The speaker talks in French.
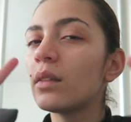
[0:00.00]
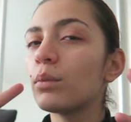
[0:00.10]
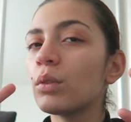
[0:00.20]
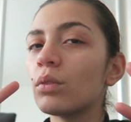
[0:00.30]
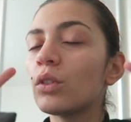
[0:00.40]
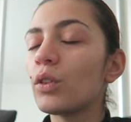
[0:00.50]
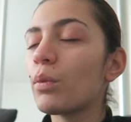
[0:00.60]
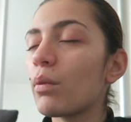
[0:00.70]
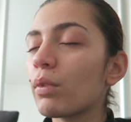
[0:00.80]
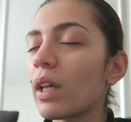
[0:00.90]
Bon, je vais
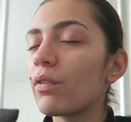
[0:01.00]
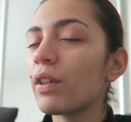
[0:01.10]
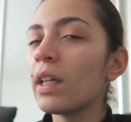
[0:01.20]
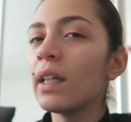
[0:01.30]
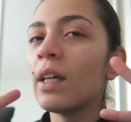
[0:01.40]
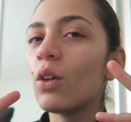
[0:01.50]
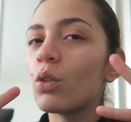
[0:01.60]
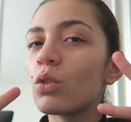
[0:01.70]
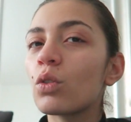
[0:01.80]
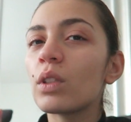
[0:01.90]
boire mon café.
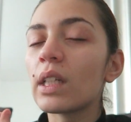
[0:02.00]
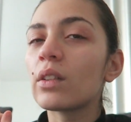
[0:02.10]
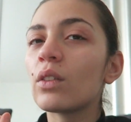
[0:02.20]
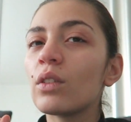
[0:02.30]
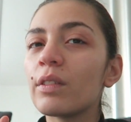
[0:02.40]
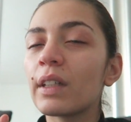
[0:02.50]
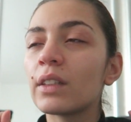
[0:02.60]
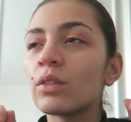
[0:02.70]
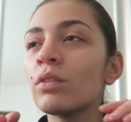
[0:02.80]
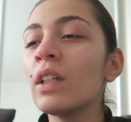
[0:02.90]
Aujourd'hui, j'attends une
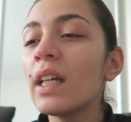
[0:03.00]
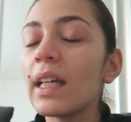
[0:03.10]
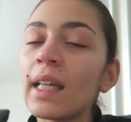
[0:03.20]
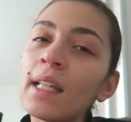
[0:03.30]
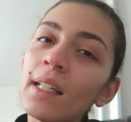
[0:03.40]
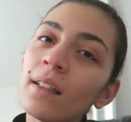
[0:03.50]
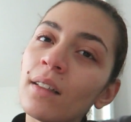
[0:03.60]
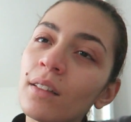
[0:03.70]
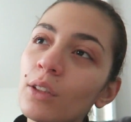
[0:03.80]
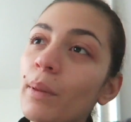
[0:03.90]
livraison et
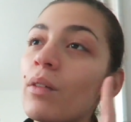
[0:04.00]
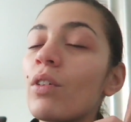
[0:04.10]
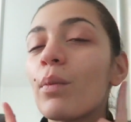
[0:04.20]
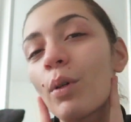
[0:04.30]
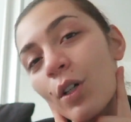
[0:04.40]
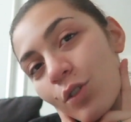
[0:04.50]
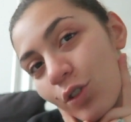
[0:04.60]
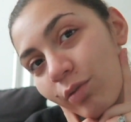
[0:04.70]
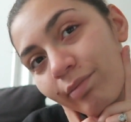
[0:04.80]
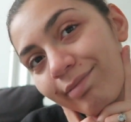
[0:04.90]
je prévois un
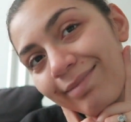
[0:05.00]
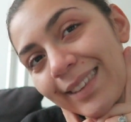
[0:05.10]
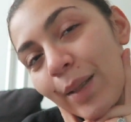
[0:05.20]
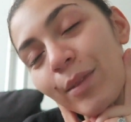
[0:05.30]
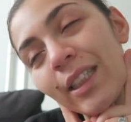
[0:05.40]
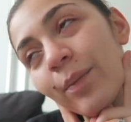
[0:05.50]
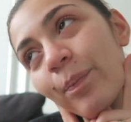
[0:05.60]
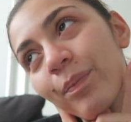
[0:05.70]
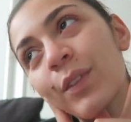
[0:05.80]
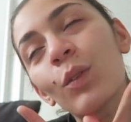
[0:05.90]
brunch samedi.
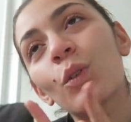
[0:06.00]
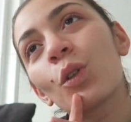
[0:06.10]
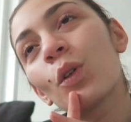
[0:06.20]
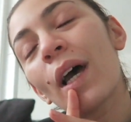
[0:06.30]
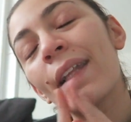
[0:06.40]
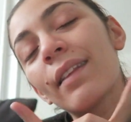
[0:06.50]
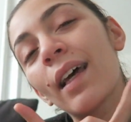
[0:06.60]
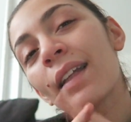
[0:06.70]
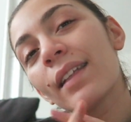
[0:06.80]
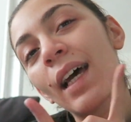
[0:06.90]
Donc euh, hâte,
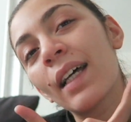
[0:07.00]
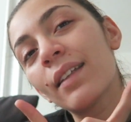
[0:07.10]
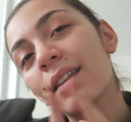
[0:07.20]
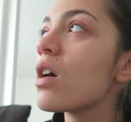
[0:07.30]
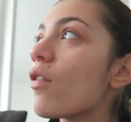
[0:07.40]
hâte, hâte.